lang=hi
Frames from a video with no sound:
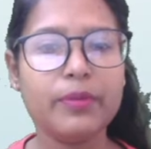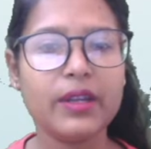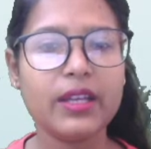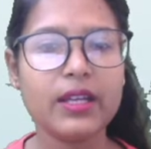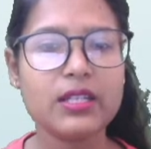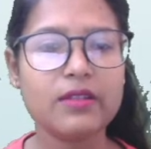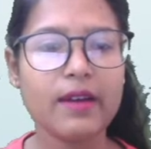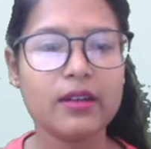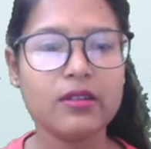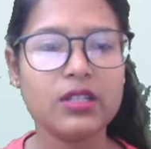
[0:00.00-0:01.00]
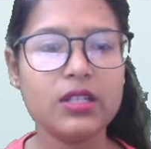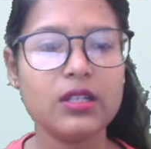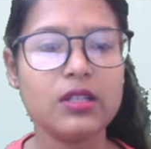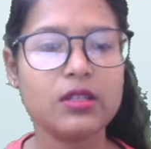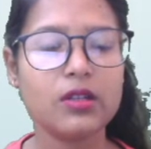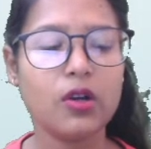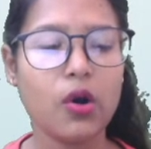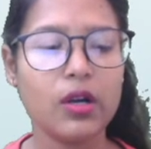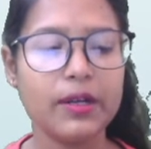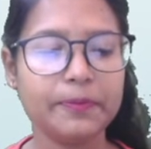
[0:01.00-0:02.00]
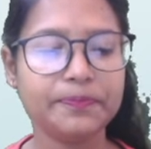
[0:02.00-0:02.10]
प्रिकिंग स्ट्रैटेजी इज कॉल्ड